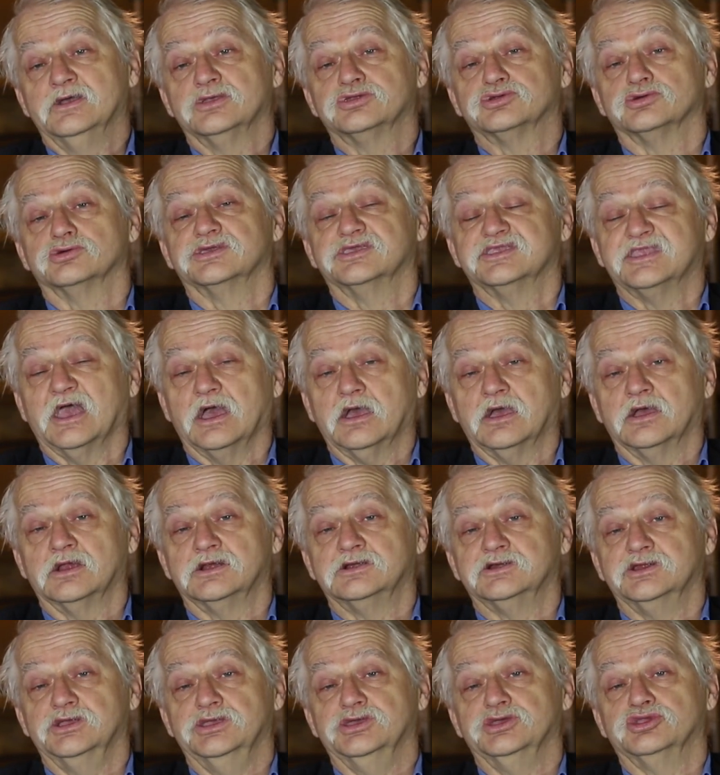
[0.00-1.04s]
co i tak
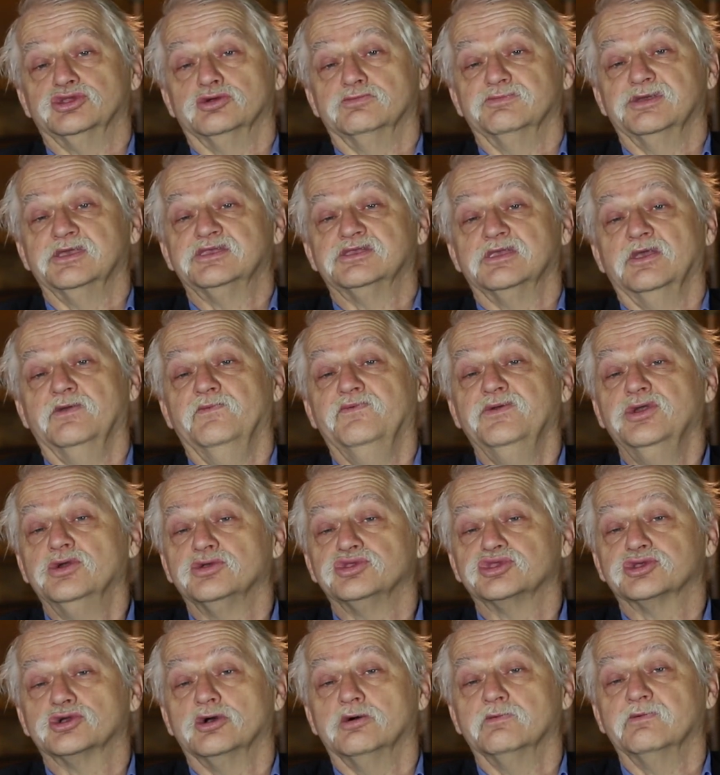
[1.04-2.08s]
czyni to miejsce
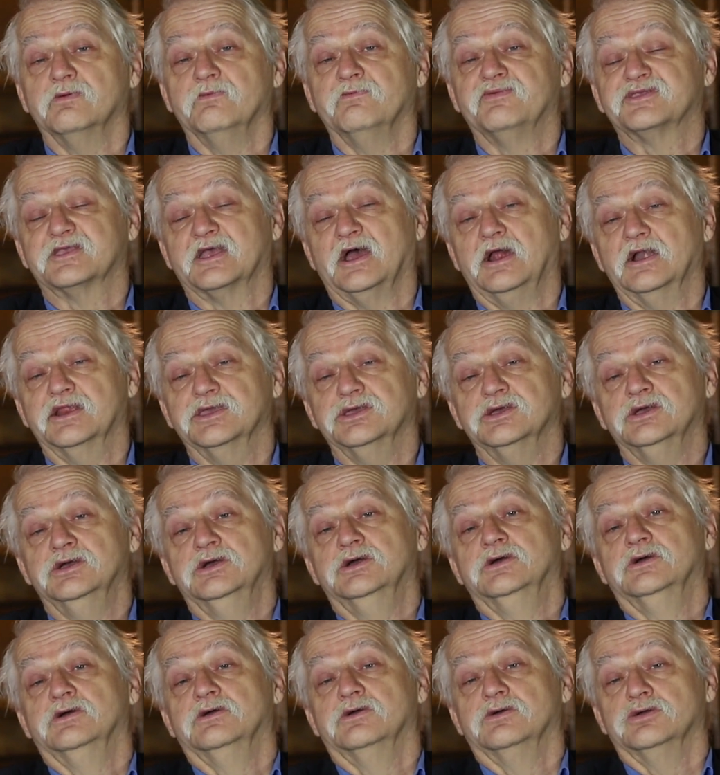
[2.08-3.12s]
wyjątkowym w skali
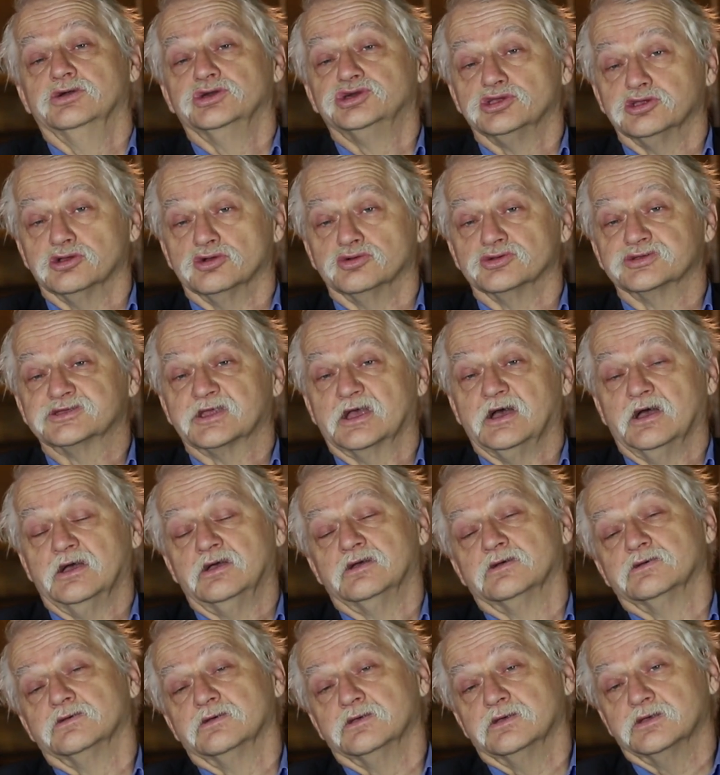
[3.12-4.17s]
y, Śląska
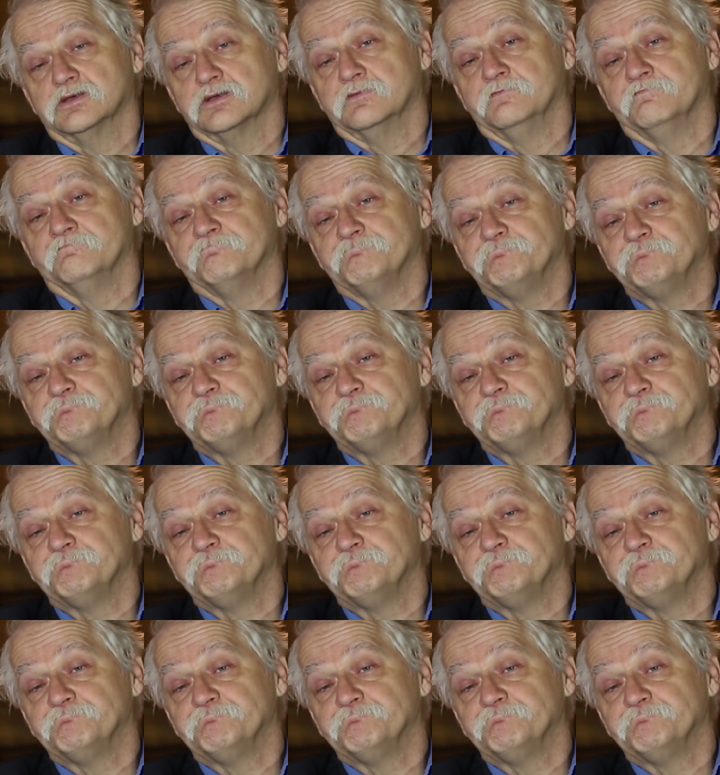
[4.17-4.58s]
y,